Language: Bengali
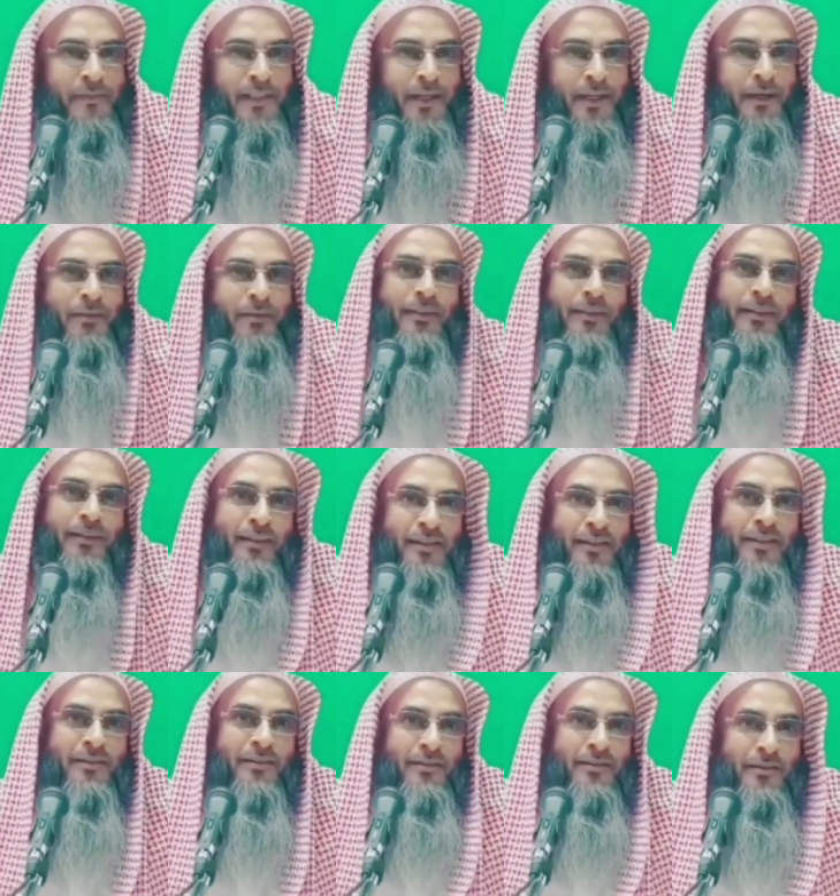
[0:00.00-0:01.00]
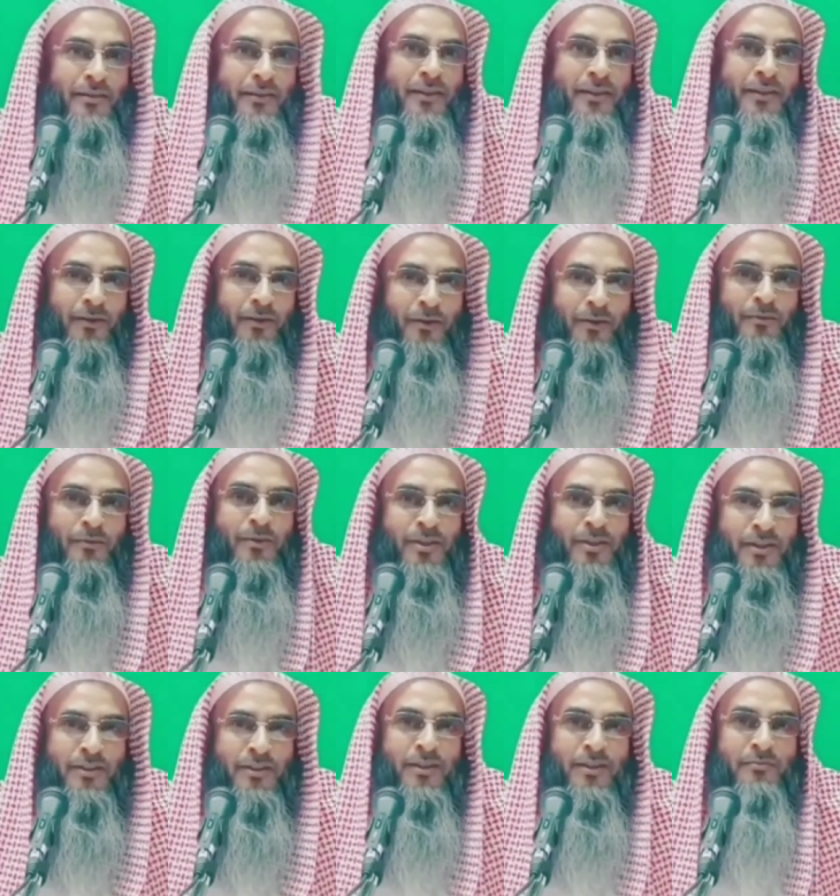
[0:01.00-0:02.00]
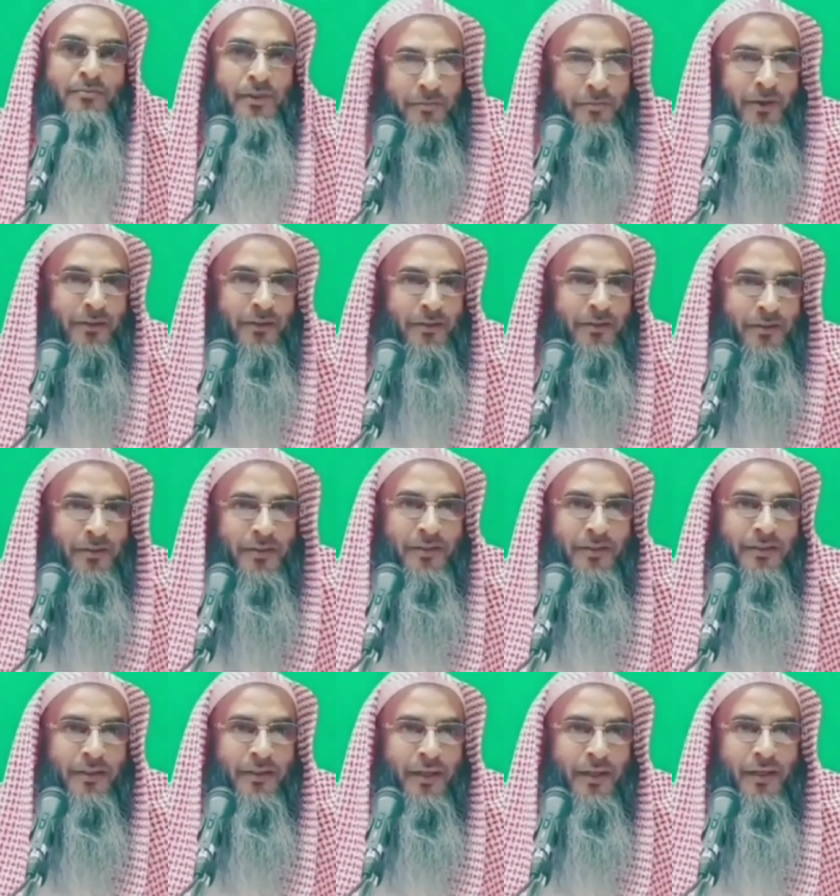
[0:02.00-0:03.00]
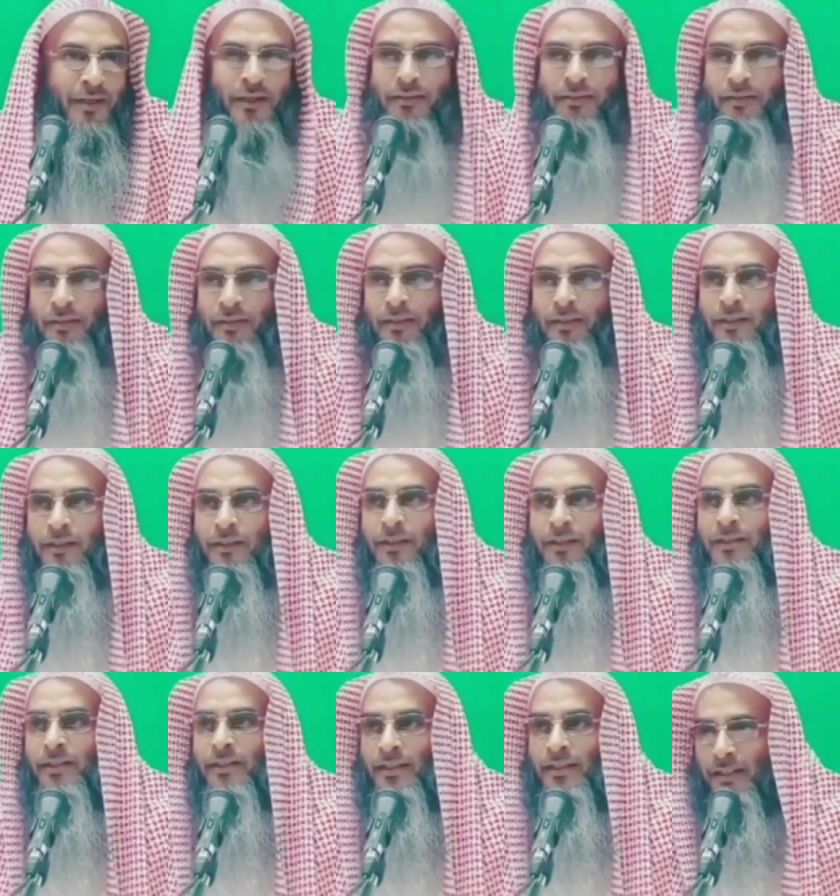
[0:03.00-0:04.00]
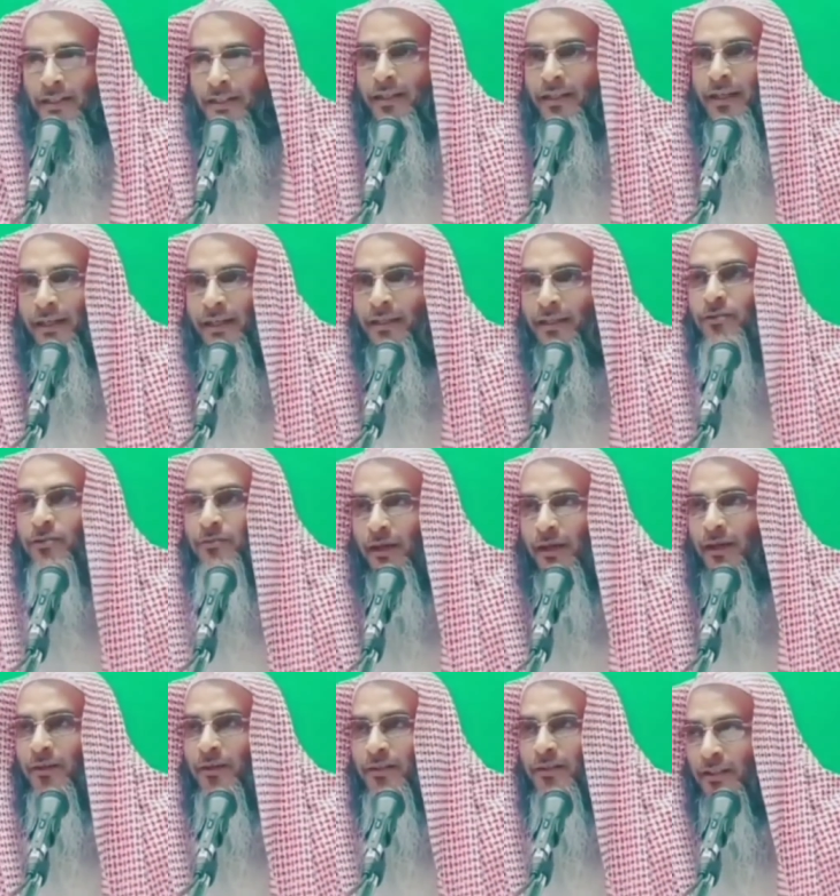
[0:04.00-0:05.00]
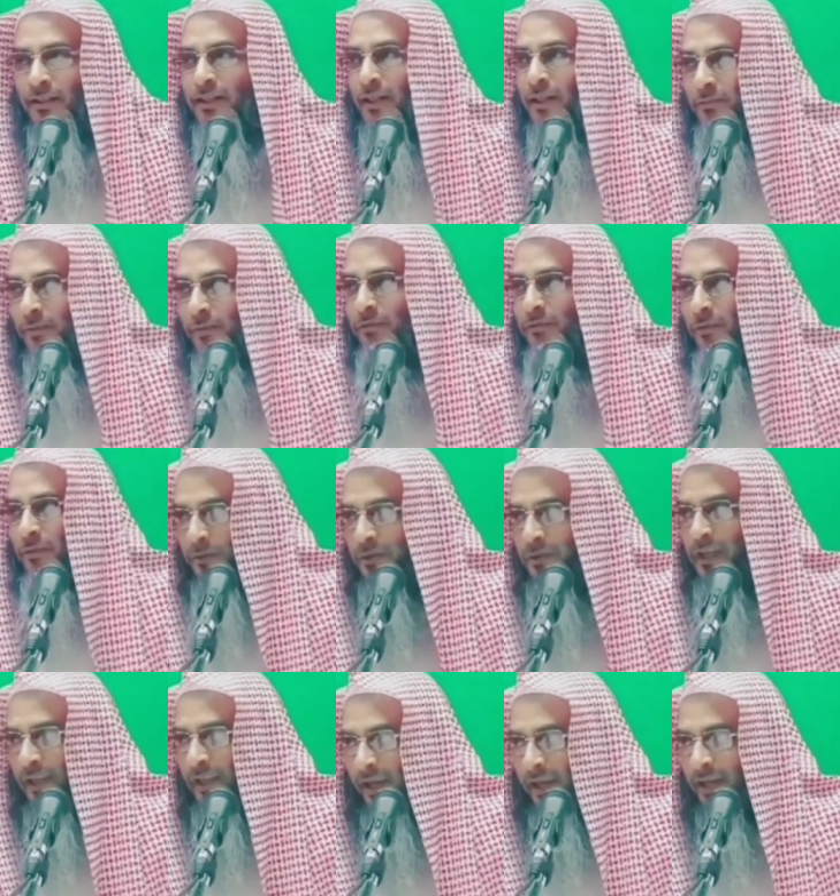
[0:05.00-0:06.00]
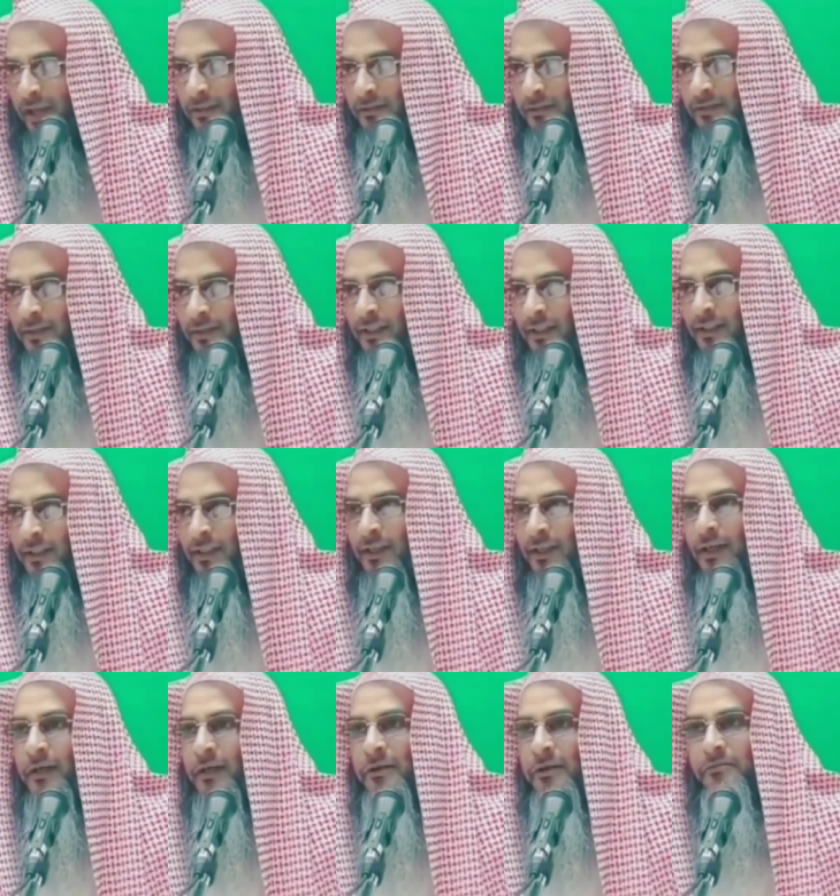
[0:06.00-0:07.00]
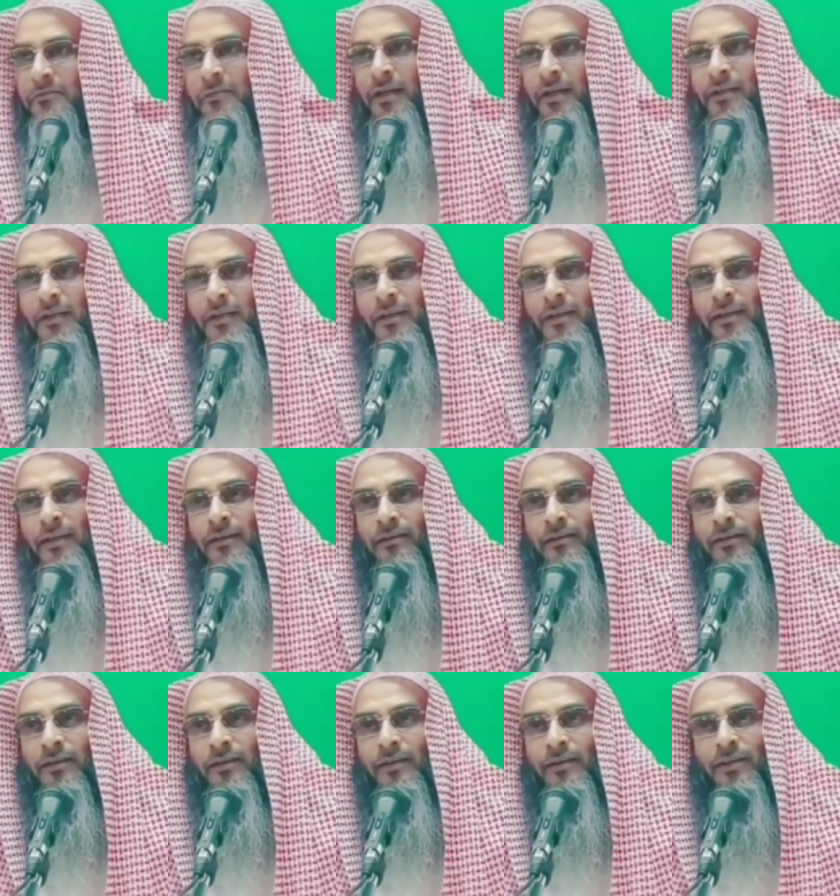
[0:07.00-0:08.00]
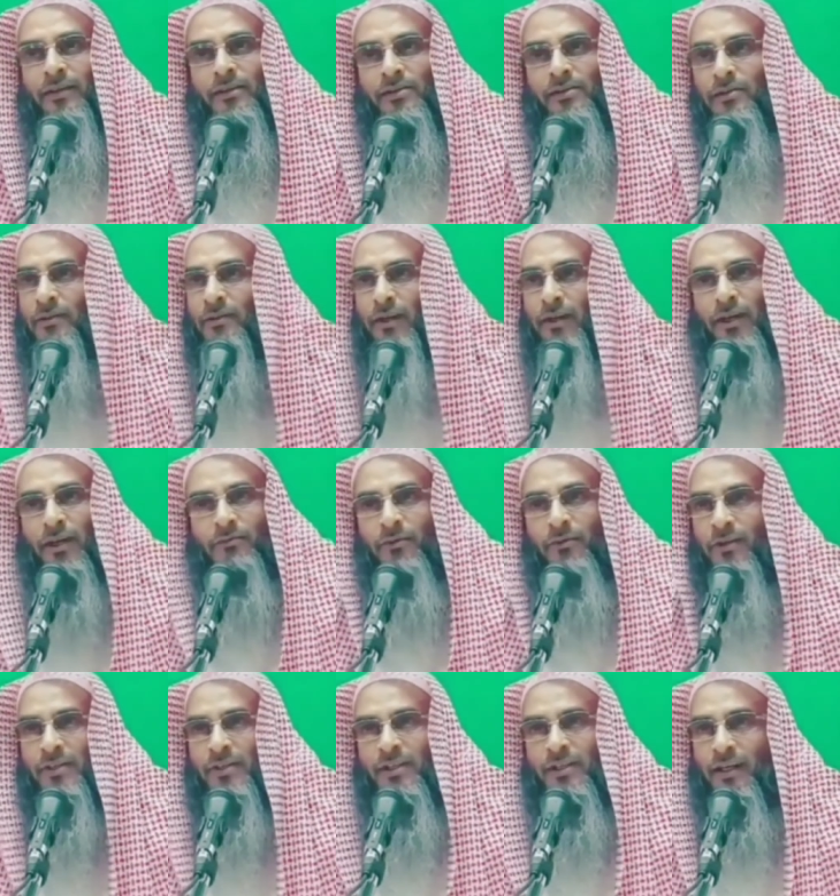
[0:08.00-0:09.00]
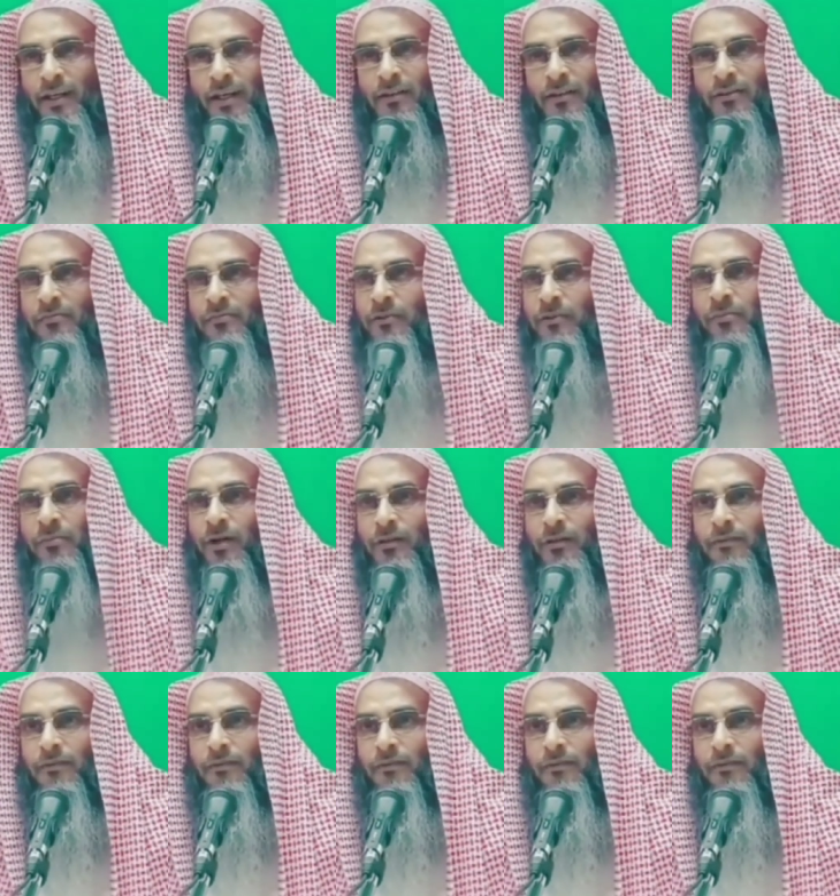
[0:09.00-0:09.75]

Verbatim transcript: আমাদের দেশে তো এই গরমের সিজনে বিপদ হ্যাঁ শীতকালে একটু ভালো যে সাপটা লুকিয়ে যায় আর বাকি গ্রীষ্মকাল বর্ষাকাল তো বিপদ